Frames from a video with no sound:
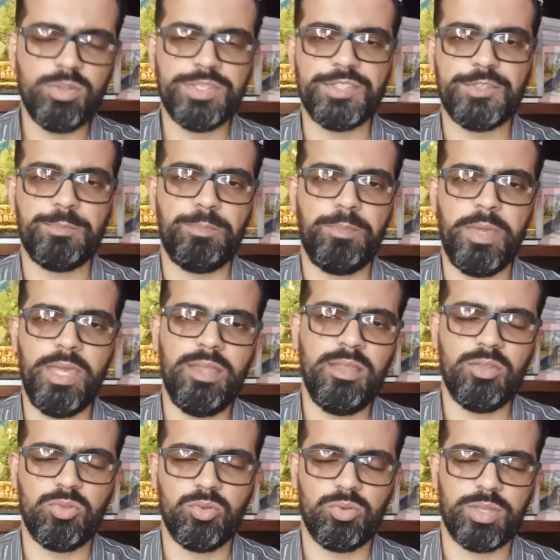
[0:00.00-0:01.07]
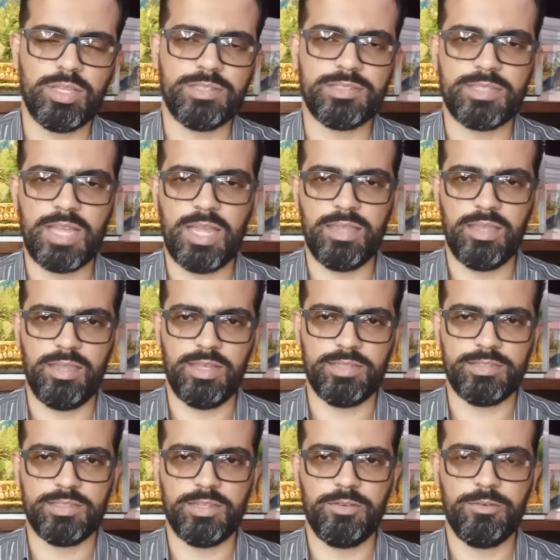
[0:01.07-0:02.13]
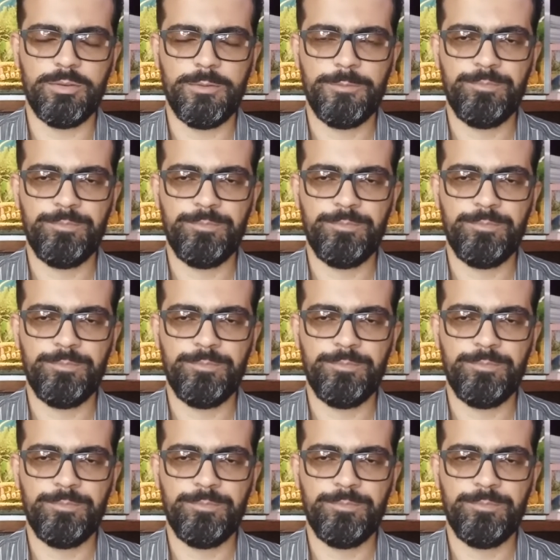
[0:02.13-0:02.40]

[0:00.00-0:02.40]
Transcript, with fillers: espírito que está na nação.